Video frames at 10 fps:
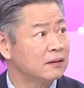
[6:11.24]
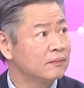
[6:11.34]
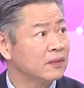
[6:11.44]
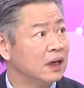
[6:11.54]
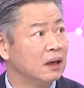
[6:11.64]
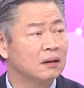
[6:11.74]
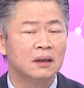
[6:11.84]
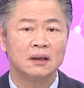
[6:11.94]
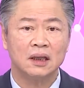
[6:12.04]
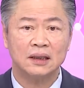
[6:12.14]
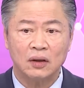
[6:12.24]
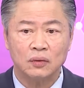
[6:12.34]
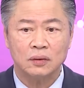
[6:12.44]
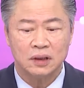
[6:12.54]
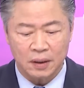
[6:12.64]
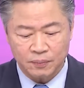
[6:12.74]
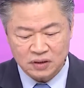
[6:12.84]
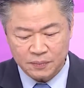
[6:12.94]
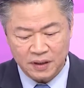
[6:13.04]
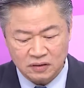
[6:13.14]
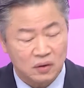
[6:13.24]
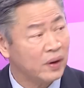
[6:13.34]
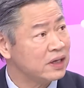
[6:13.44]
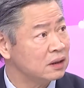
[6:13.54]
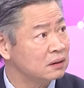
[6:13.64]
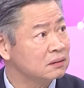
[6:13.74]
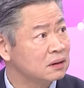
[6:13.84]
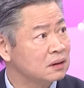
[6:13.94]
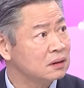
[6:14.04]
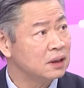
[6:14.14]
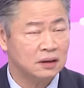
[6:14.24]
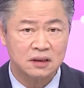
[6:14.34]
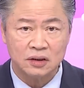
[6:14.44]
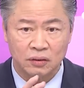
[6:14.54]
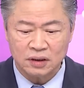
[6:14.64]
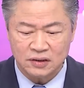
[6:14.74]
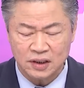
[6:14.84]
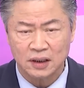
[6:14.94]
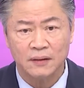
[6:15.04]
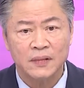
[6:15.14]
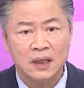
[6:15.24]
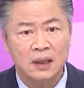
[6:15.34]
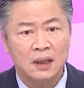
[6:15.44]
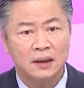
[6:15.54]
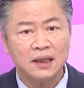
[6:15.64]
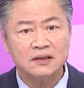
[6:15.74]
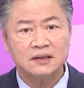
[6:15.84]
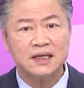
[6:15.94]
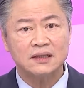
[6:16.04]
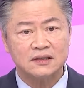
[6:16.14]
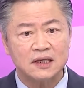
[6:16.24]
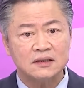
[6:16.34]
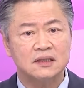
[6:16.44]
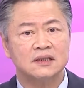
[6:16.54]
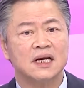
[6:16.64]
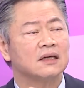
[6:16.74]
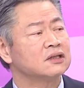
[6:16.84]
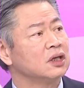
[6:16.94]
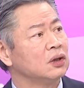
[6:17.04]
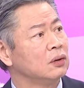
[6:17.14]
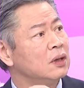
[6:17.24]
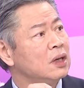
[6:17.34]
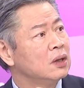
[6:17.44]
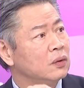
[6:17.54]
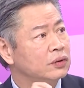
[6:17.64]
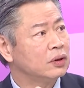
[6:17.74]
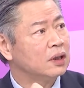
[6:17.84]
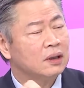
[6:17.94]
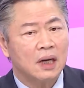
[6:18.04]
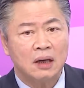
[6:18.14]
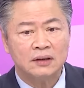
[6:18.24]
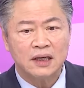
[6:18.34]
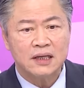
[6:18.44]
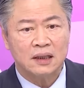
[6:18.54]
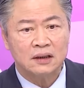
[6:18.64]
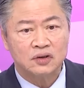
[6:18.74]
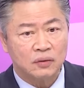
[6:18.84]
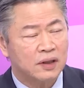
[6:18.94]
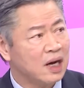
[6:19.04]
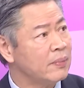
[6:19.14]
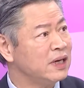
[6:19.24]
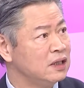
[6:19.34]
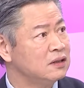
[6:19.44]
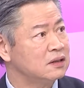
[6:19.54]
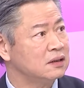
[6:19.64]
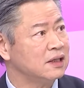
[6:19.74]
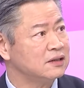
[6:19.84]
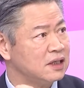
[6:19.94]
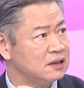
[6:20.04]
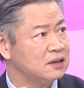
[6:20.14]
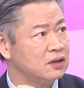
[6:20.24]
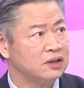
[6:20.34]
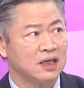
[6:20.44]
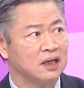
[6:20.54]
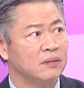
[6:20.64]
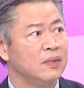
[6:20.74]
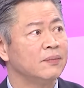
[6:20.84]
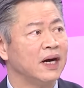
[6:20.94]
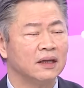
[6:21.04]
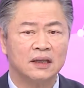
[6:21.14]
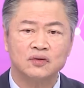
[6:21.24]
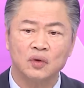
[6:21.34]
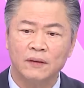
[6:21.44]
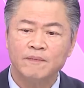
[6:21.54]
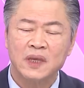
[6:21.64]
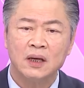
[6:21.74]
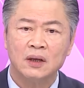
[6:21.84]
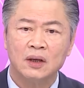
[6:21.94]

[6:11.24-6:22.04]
里啊，那大陆也不是表示欢迎哦，也是有意见的。但是在政治上的时候，我觉得澳大利亚的总理阿巴尼斯在这一次的讲得很明白，他说